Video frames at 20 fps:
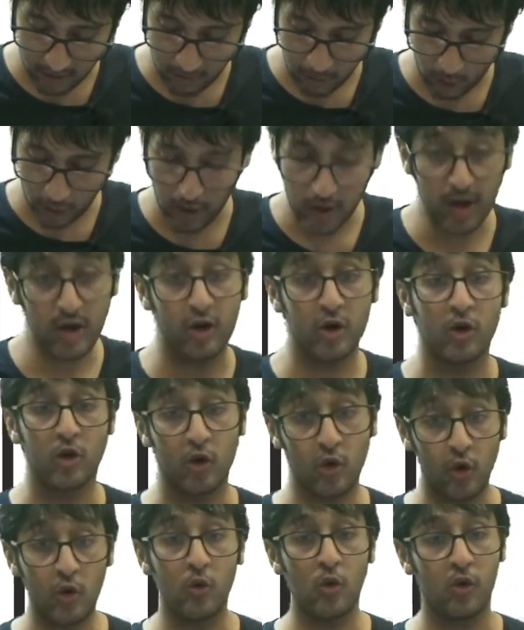पॉइंट
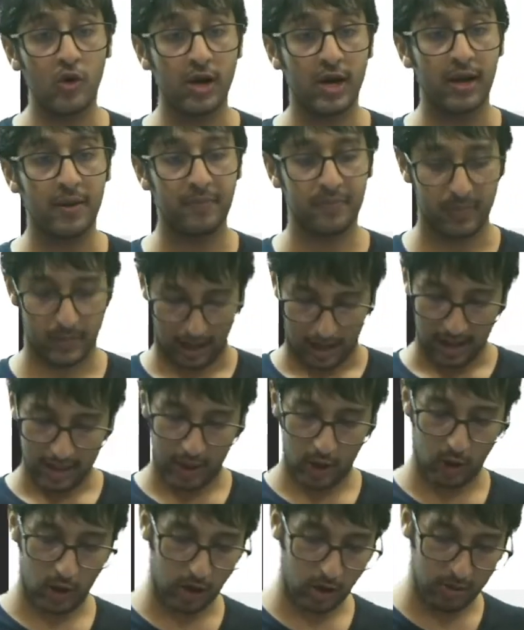टू हो गया देखो
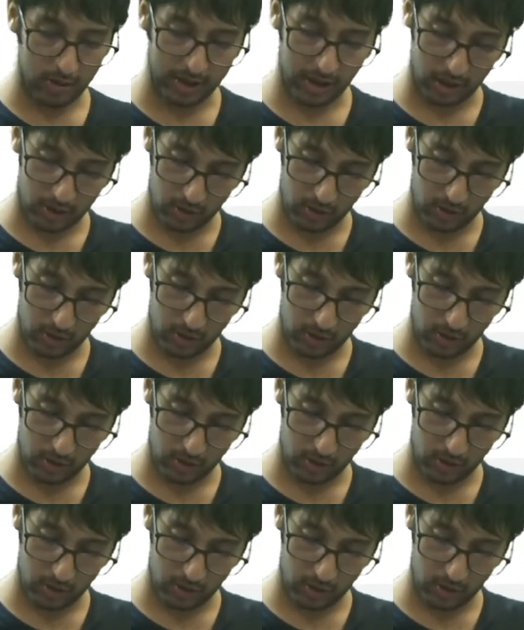एक बार बताता हूँ